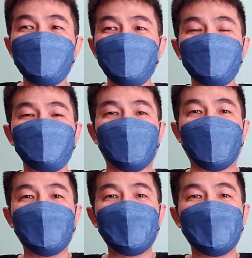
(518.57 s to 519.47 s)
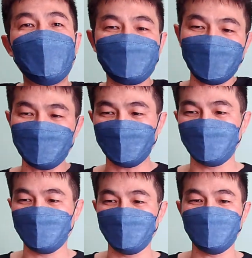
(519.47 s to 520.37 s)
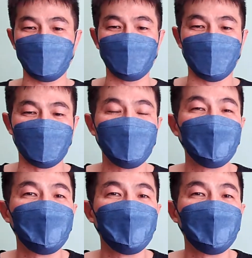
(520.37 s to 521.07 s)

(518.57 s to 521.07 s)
记录啊，那到底有什么相关？